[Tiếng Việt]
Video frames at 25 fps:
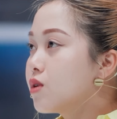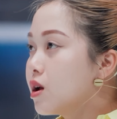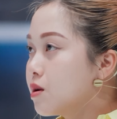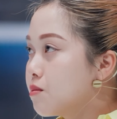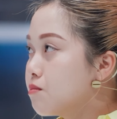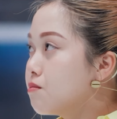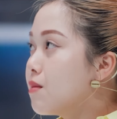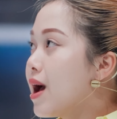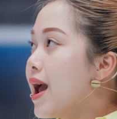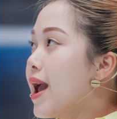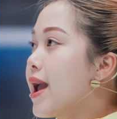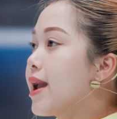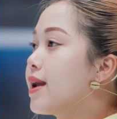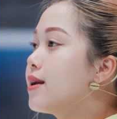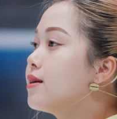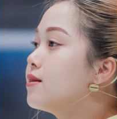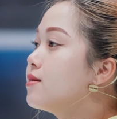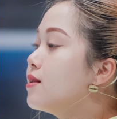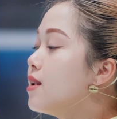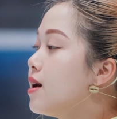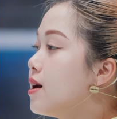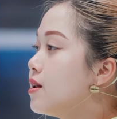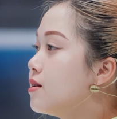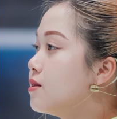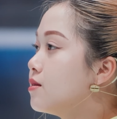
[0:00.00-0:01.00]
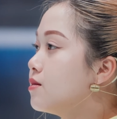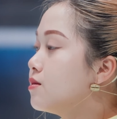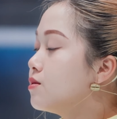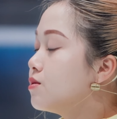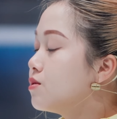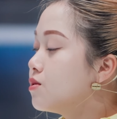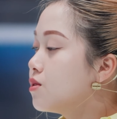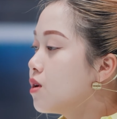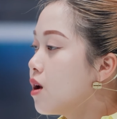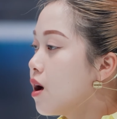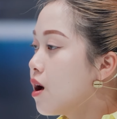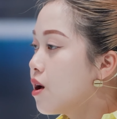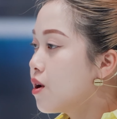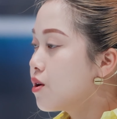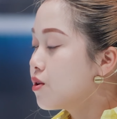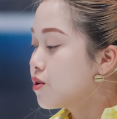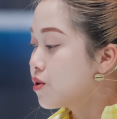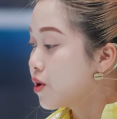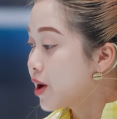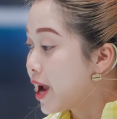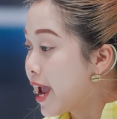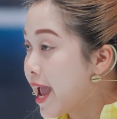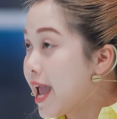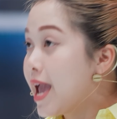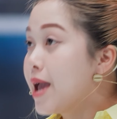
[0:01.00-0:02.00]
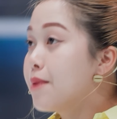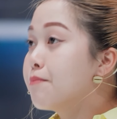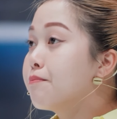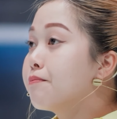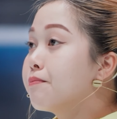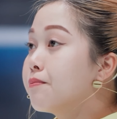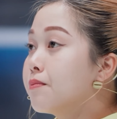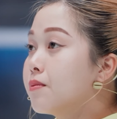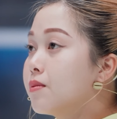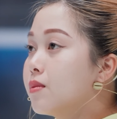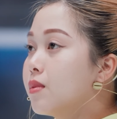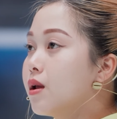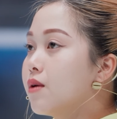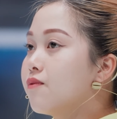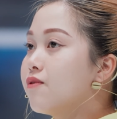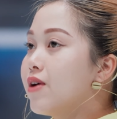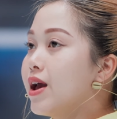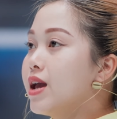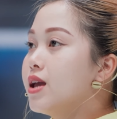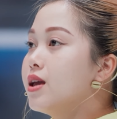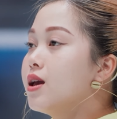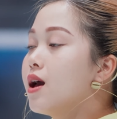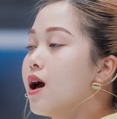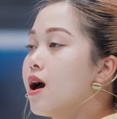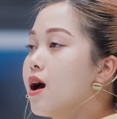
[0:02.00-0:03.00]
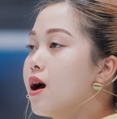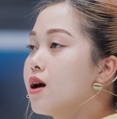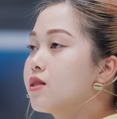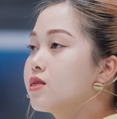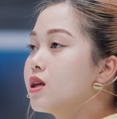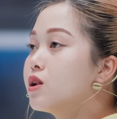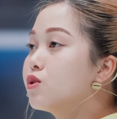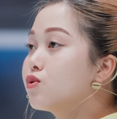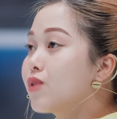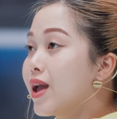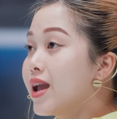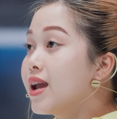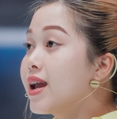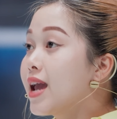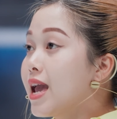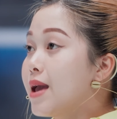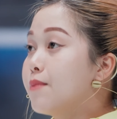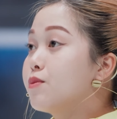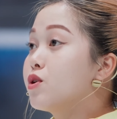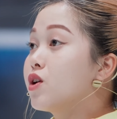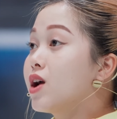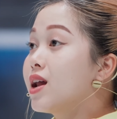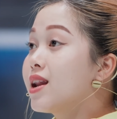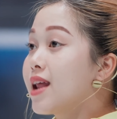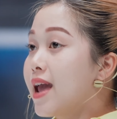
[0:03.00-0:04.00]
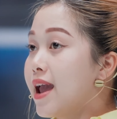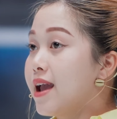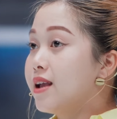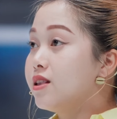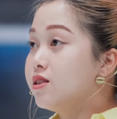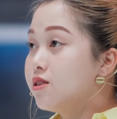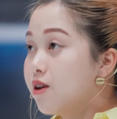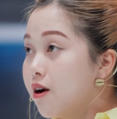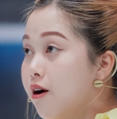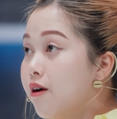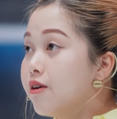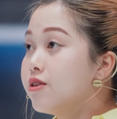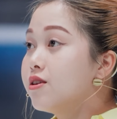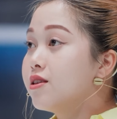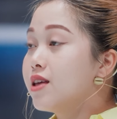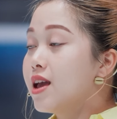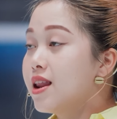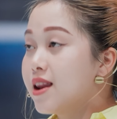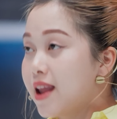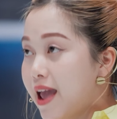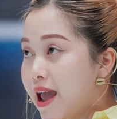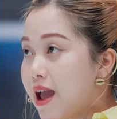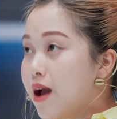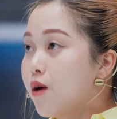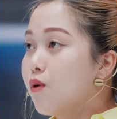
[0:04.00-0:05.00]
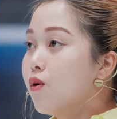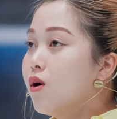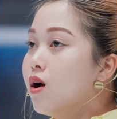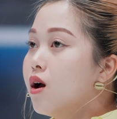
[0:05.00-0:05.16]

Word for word: kịch bản lên uh, game phải uh, tính toán game cho khách hàng chơi như thế nào